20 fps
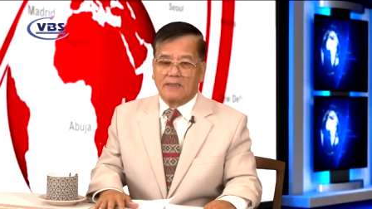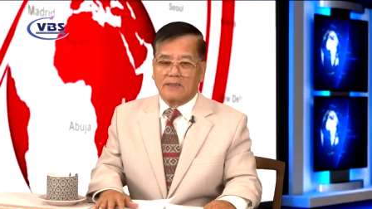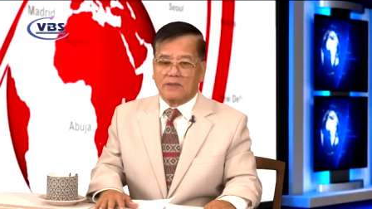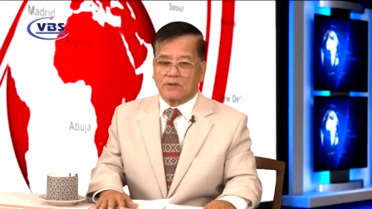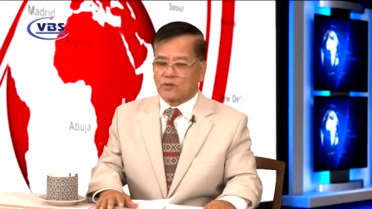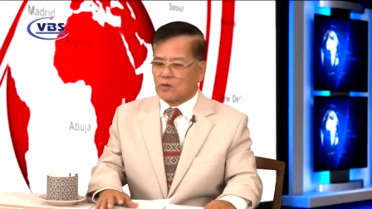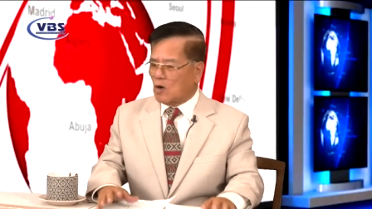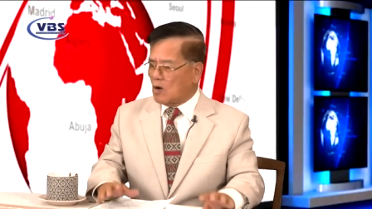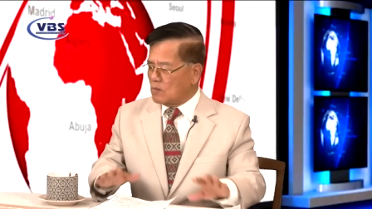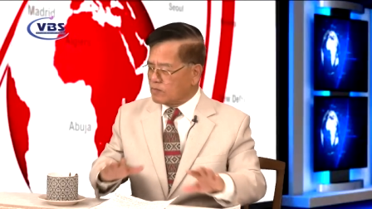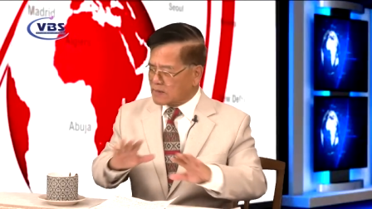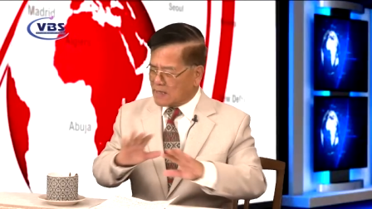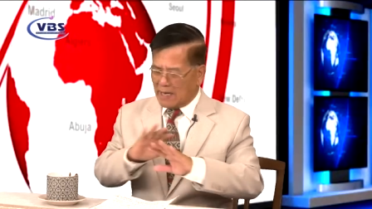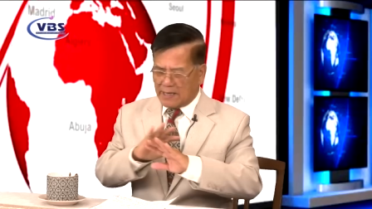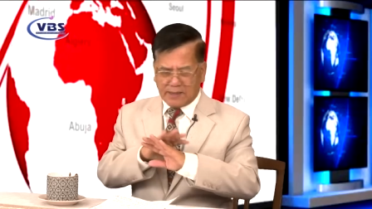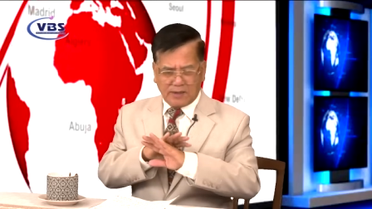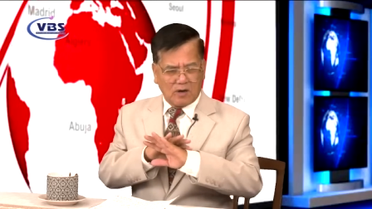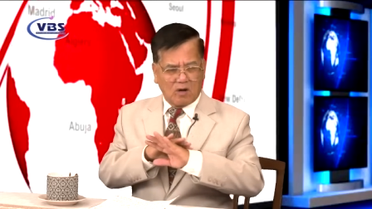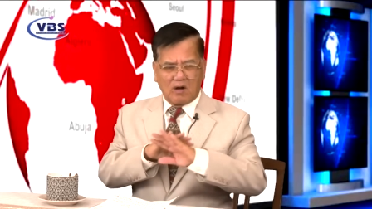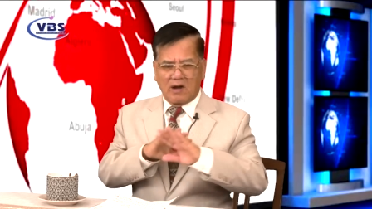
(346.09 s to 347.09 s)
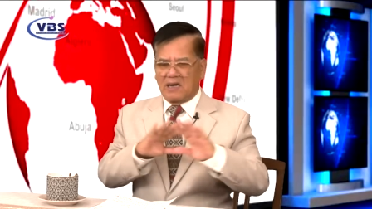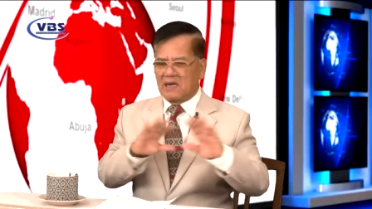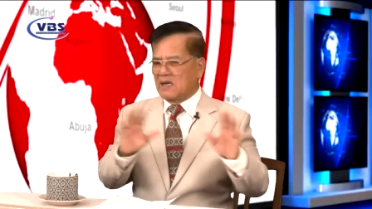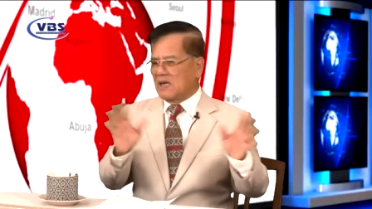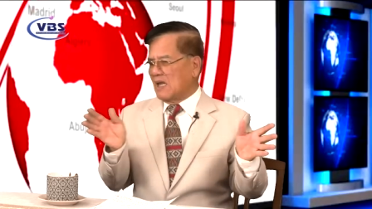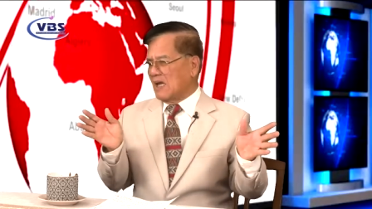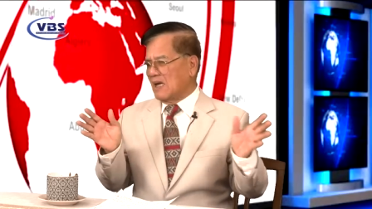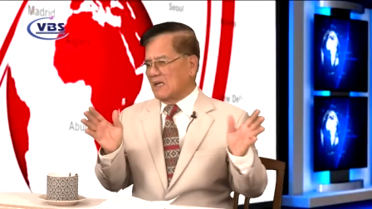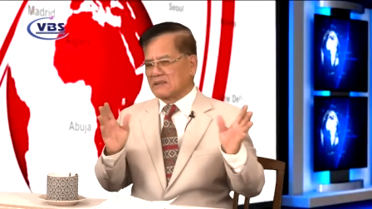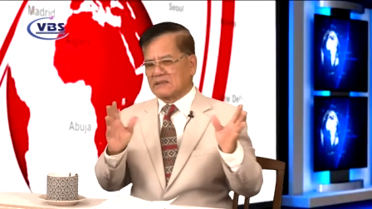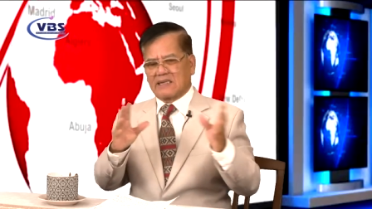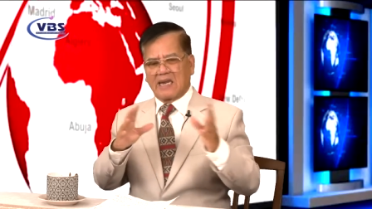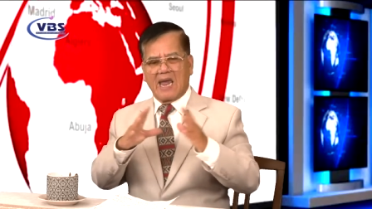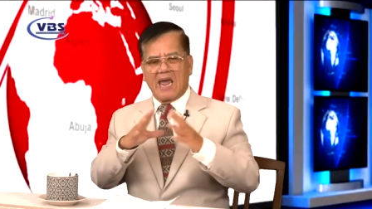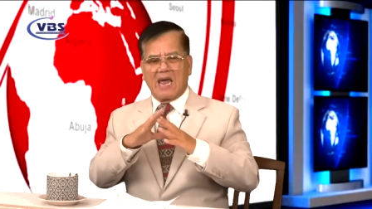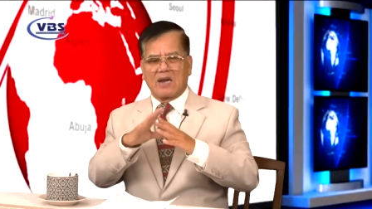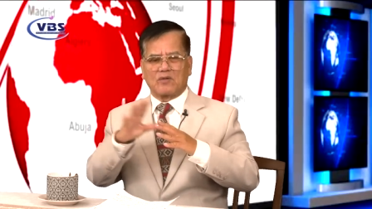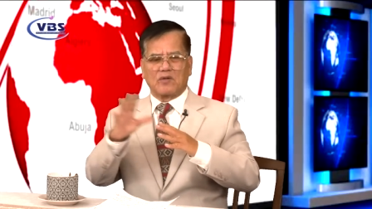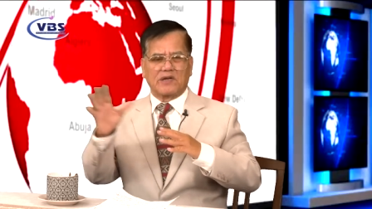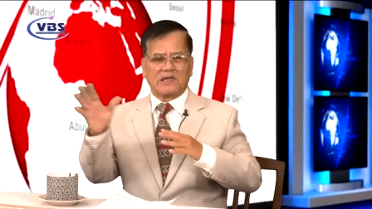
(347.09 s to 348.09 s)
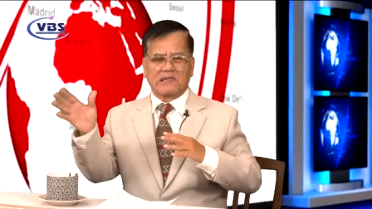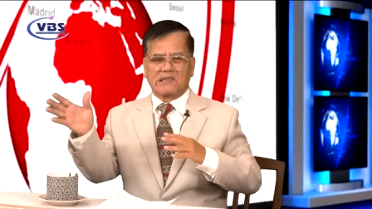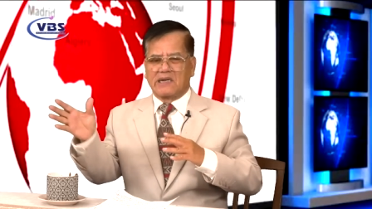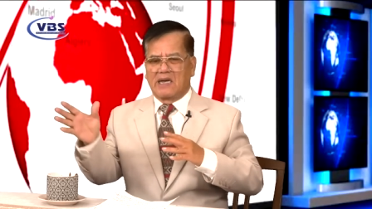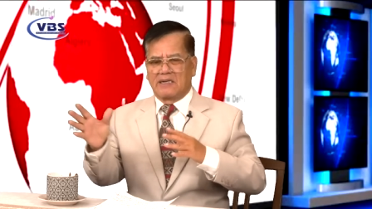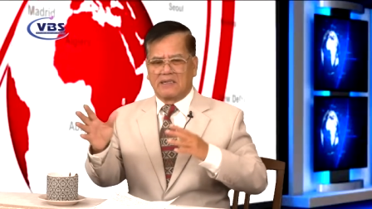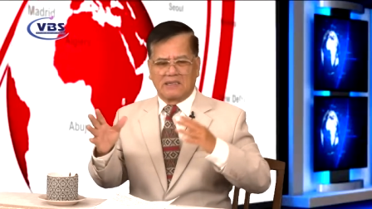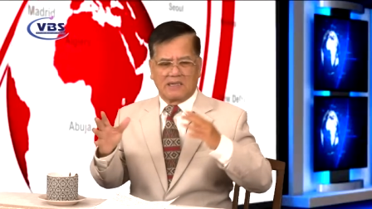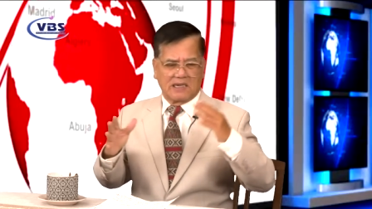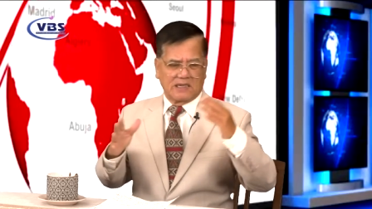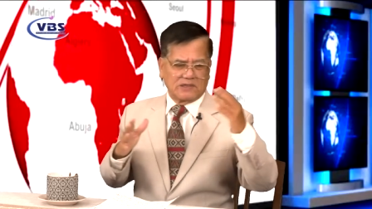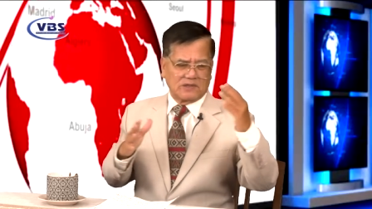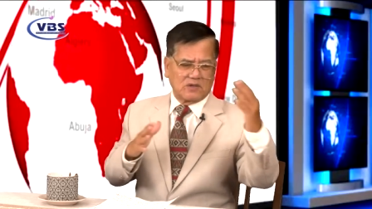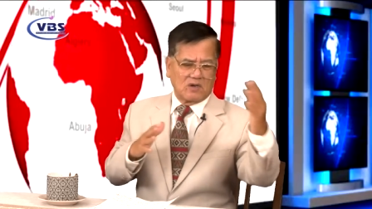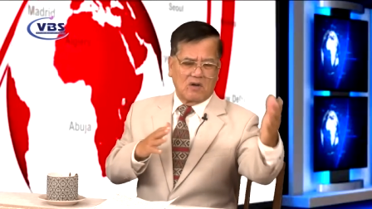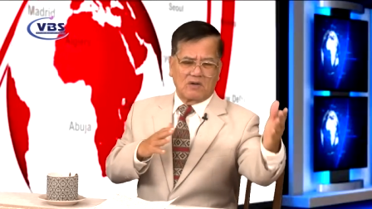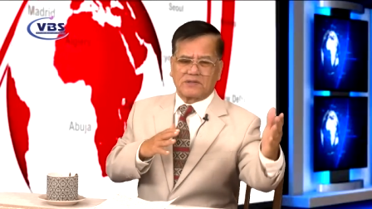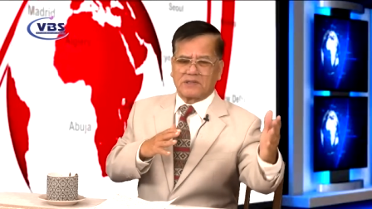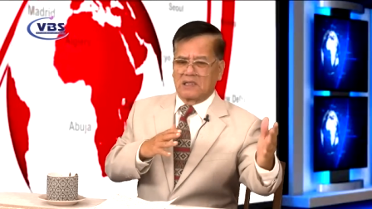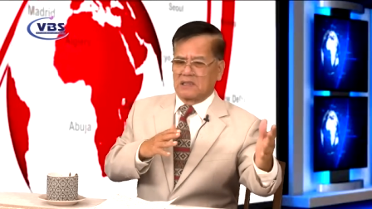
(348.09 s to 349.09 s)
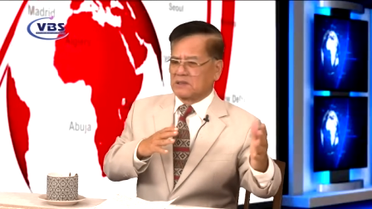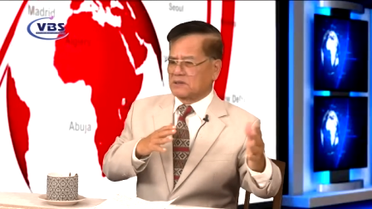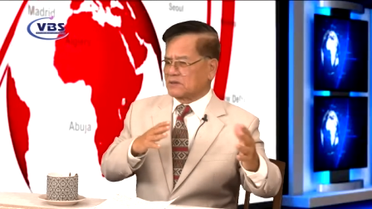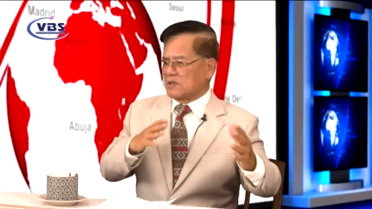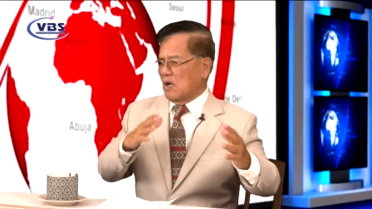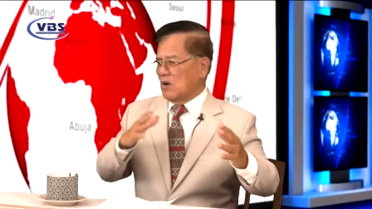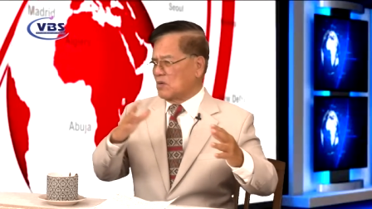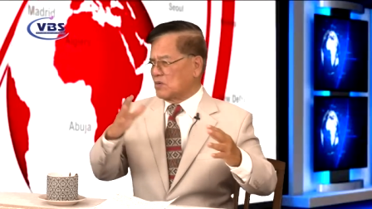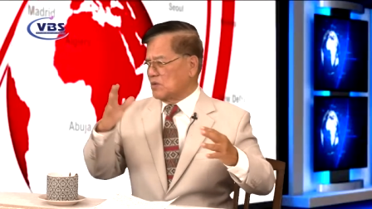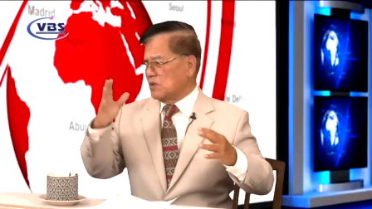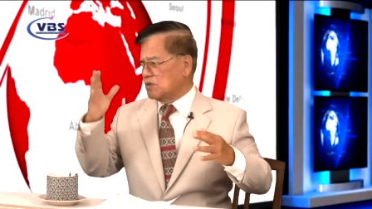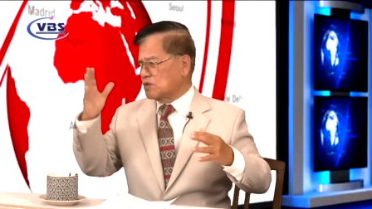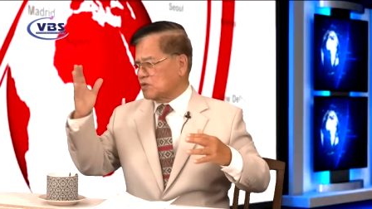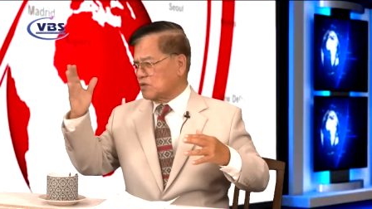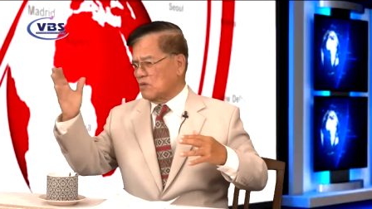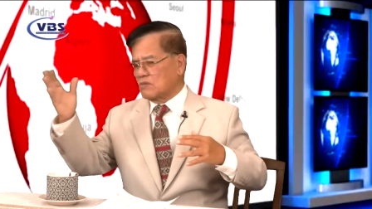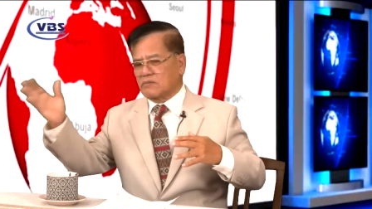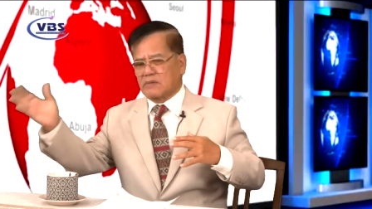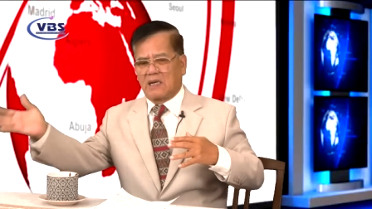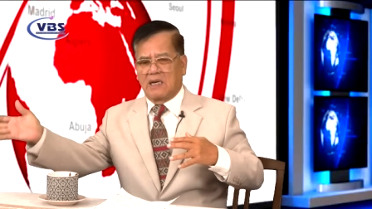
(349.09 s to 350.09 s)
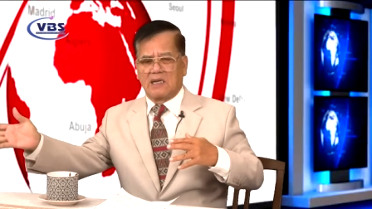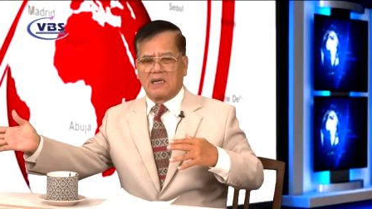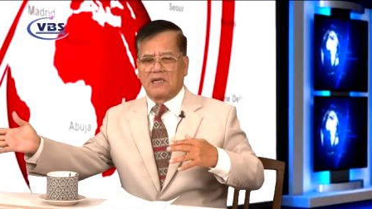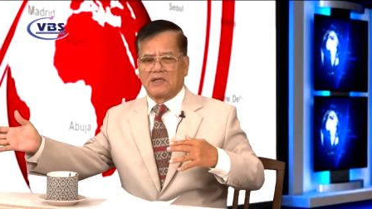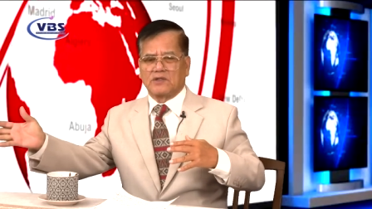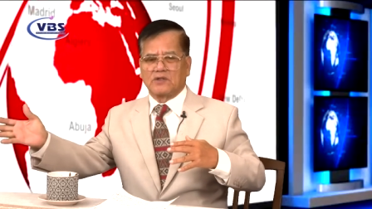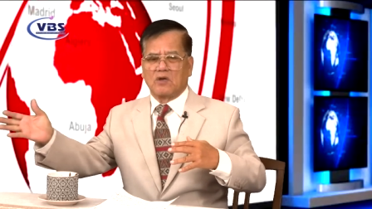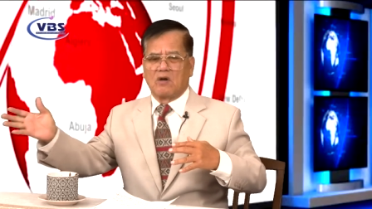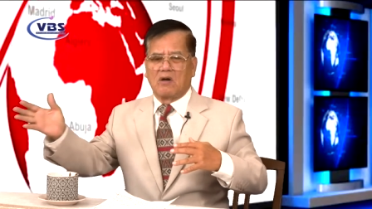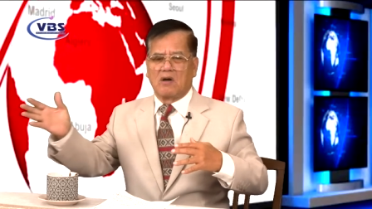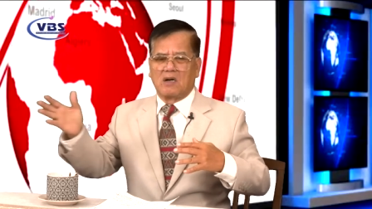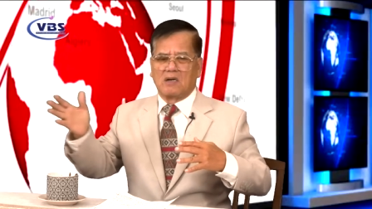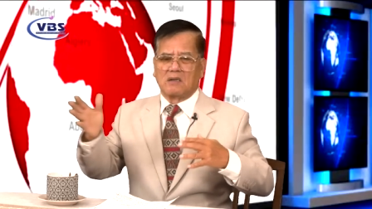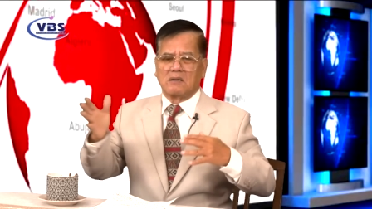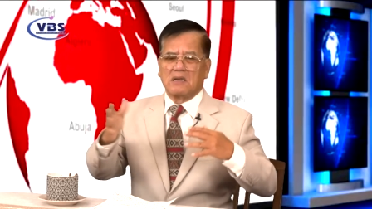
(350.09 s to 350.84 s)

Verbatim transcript: Tôi không cần nói là xa nói gần là do thằng Tàu nó xúc hay là do